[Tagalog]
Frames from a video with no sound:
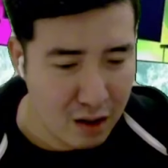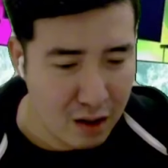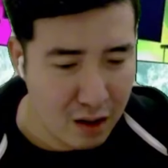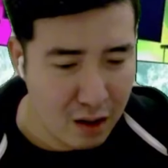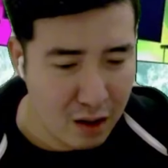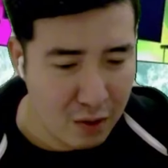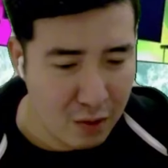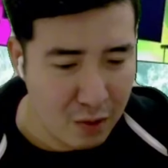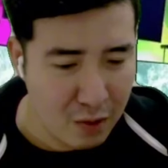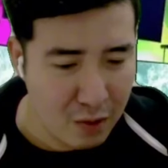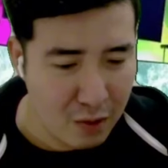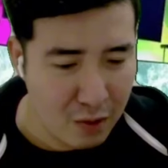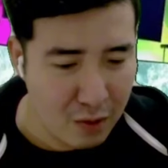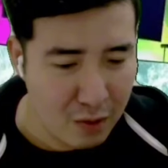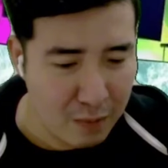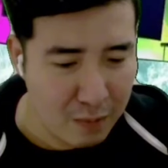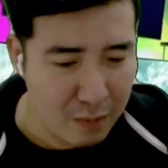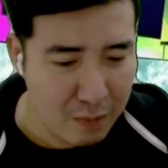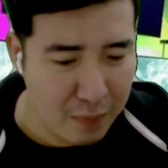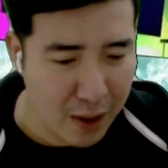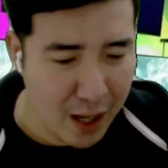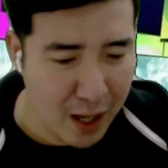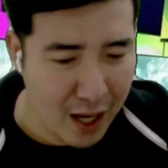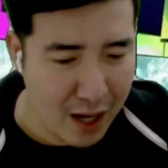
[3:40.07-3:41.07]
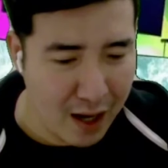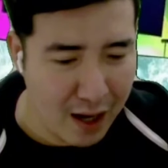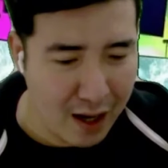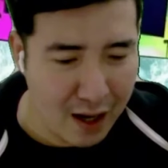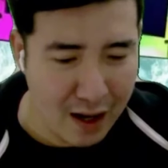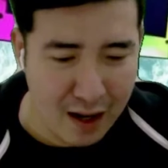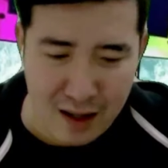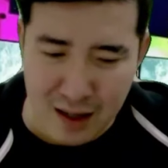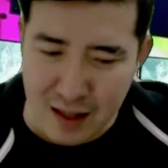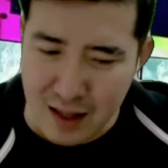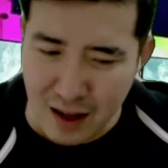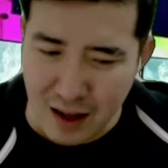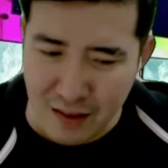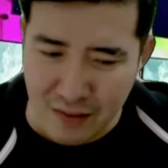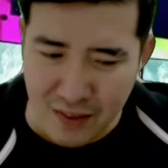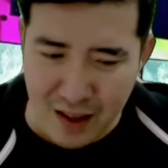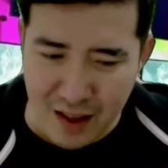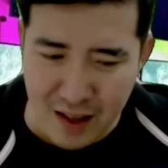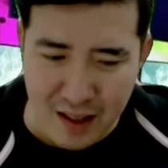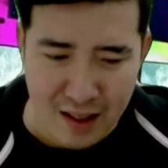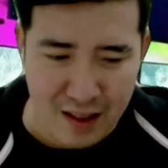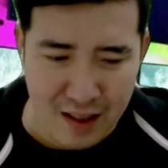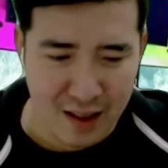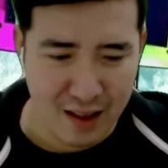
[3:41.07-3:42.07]
Ayun o. Oh. Pak! Love
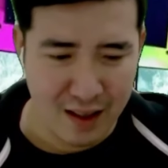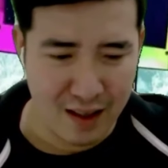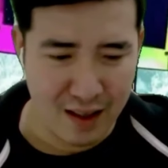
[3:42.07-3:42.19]
it!